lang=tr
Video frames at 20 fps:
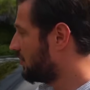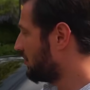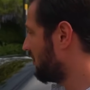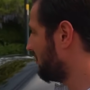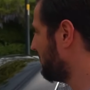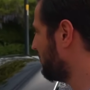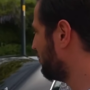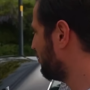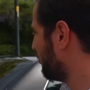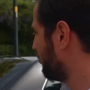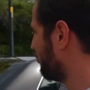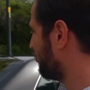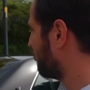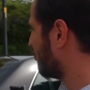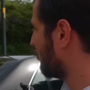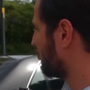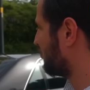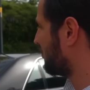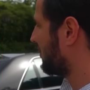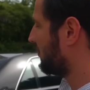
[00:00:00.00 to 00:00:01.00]
Ama
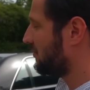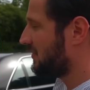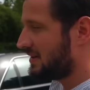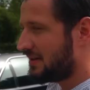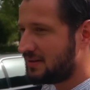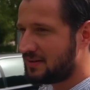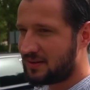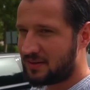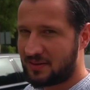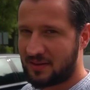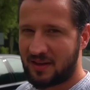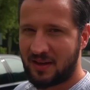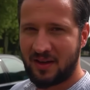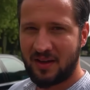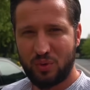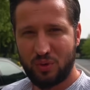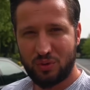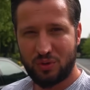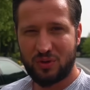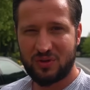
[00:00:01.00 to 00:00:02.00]
1991 yılında
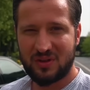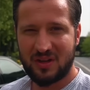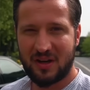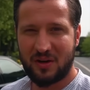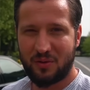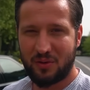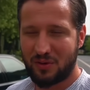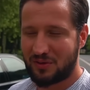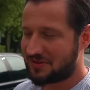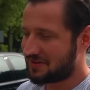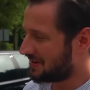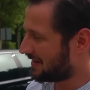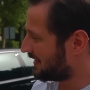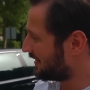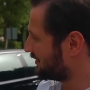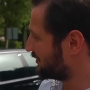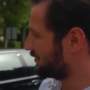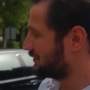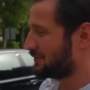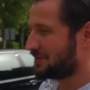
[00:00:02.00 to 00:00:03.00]
Bruno Sacco sağ
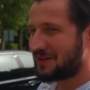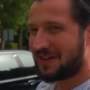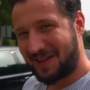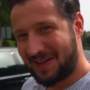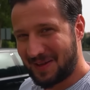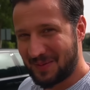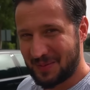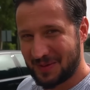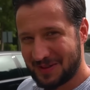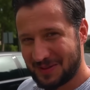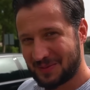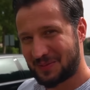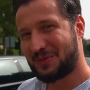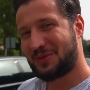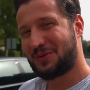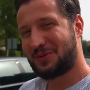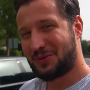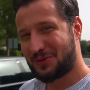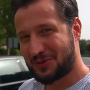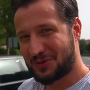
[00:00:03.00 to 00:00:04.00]
olsun dayımız
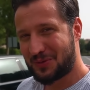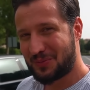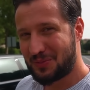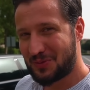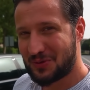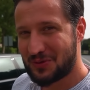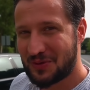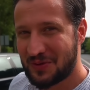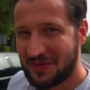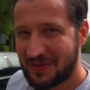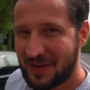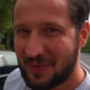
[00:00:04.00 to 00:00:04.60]
bunu düşünmüş